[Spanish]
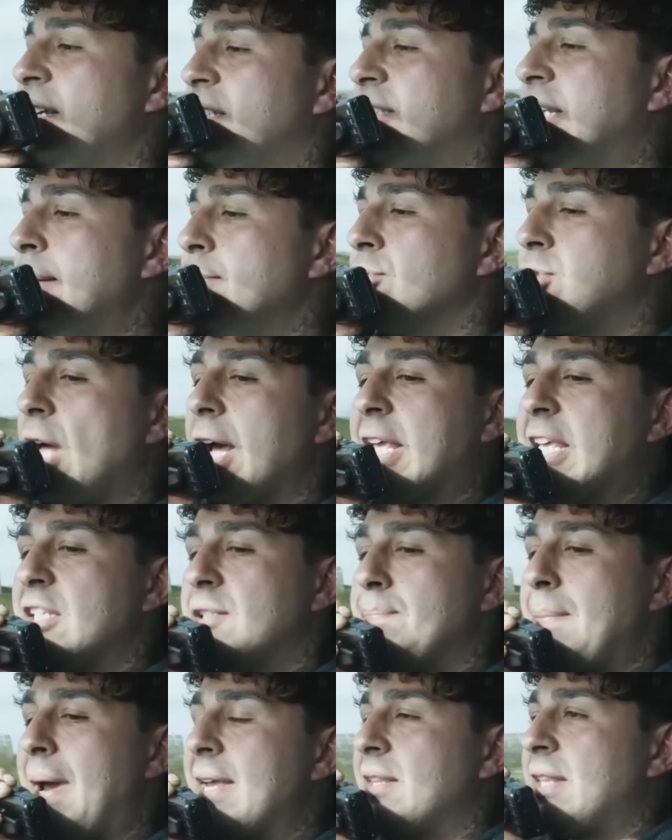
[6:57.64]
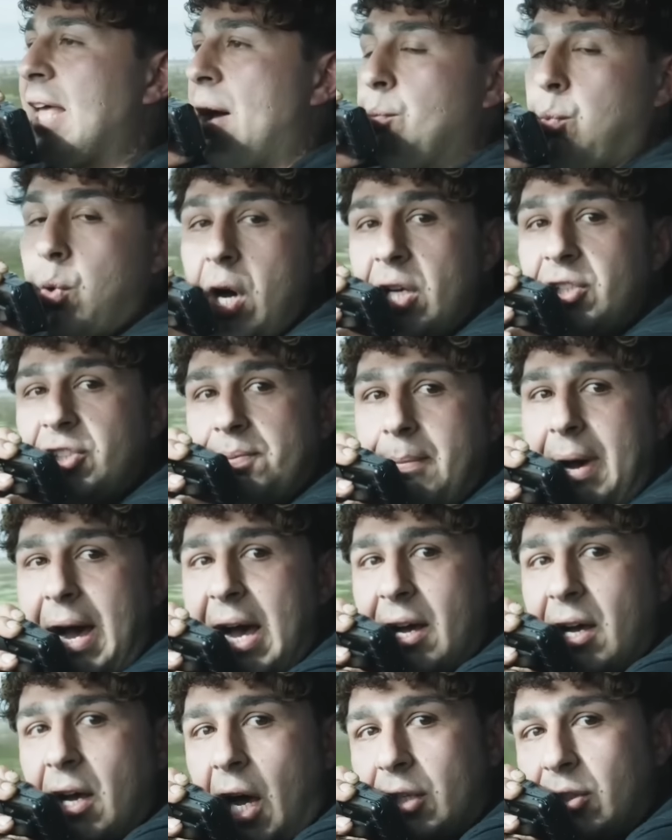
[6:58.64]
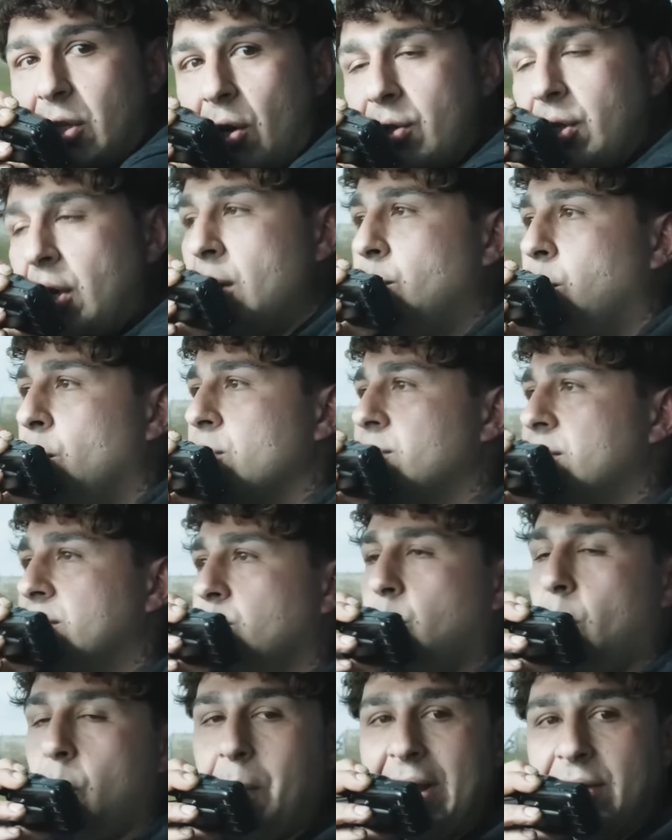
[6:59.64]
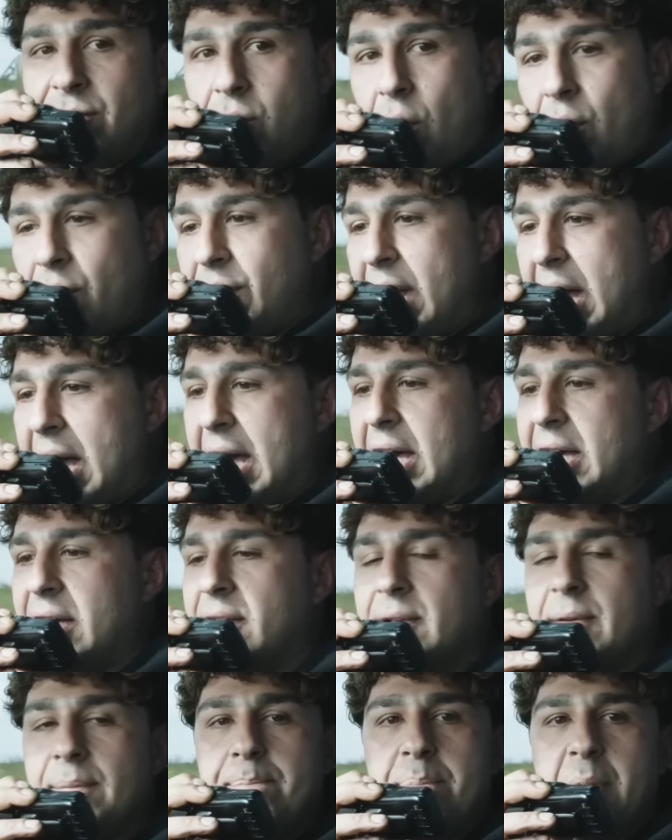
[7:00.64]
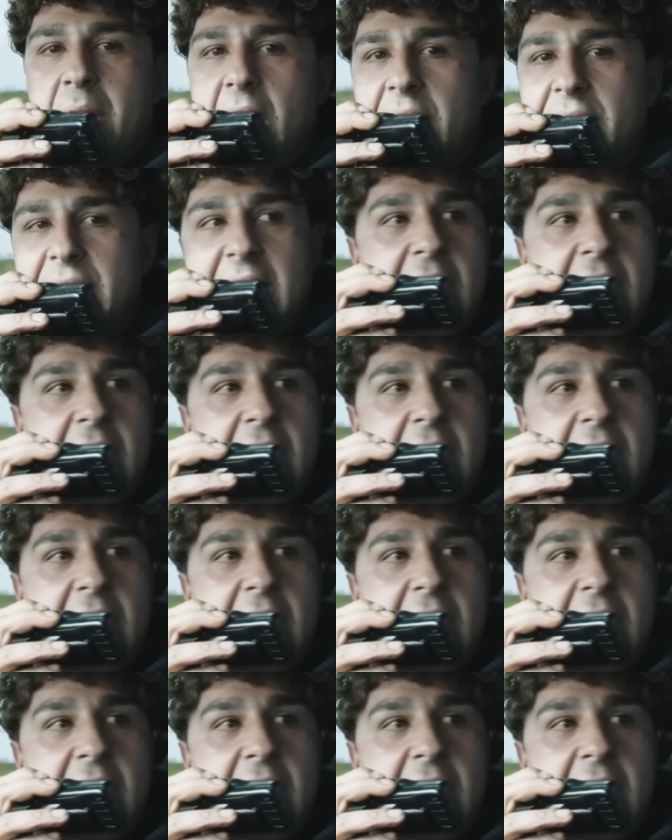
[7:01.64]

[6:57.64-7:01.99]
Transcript: Sí, parece que eso lo hizo peor, Matt. No sé, no sé qué estuvo mal ahí. Pero